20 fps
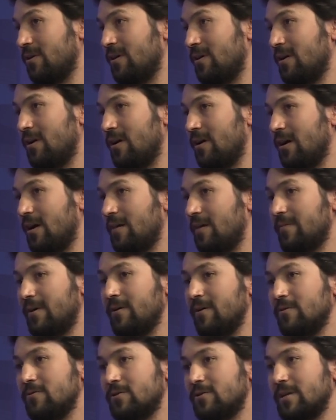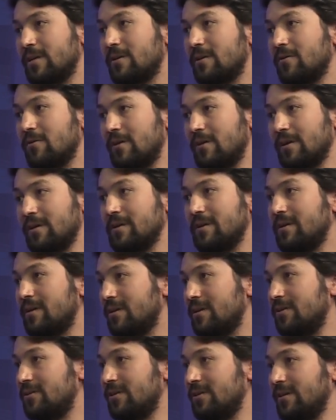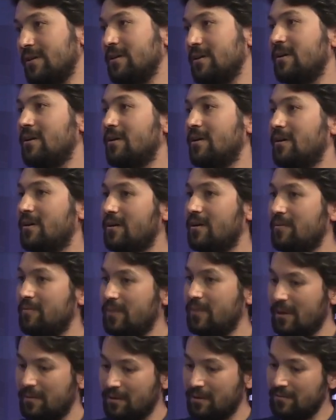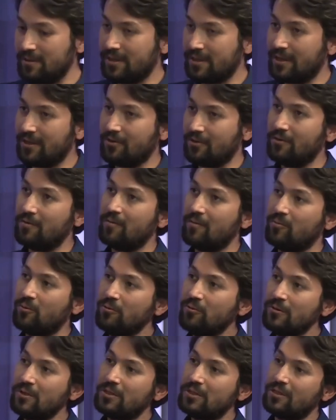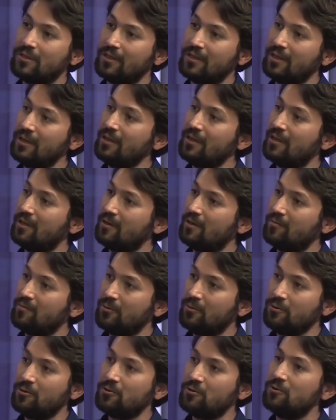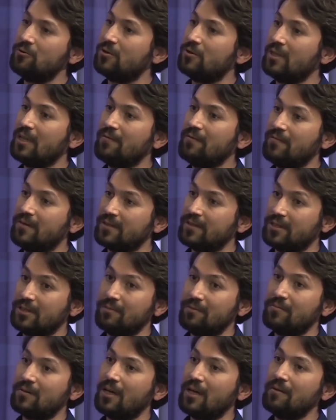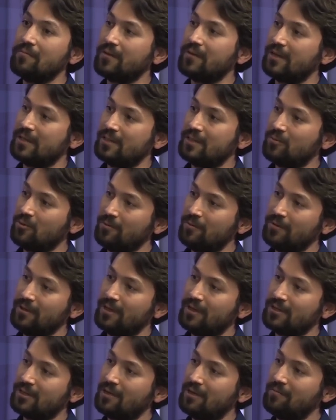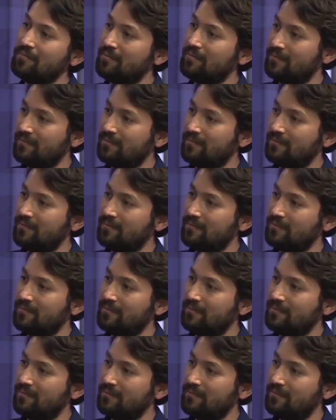Evet. Ama öncelikli olarak İngilizceyi bilmemiz gerekiyor ve bunun için de bu düşünceden vazgeçip tam tersi bunu bir yaşam